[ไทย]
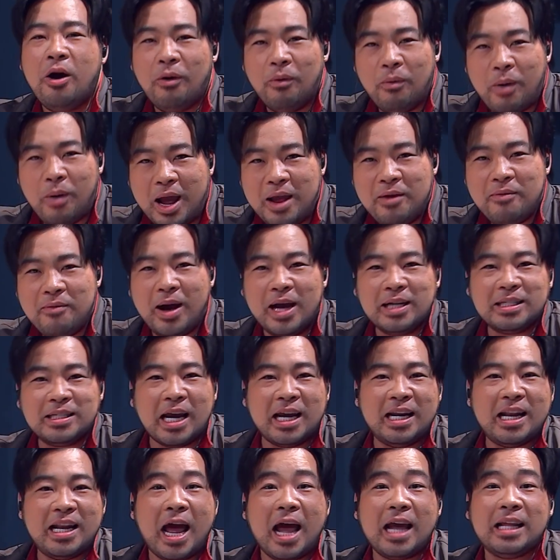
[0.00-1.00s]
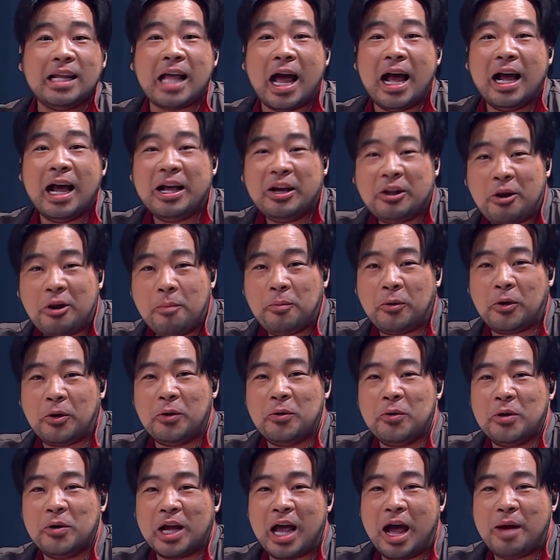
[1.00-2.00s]
ไว้วางใจได้ทั้งครอบค
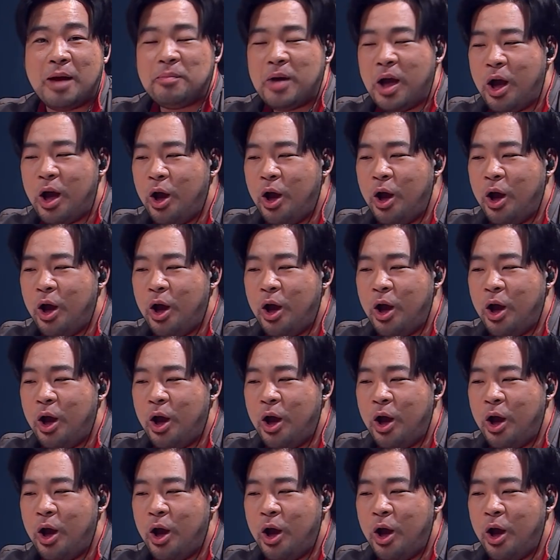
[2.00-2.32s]
รัวครับ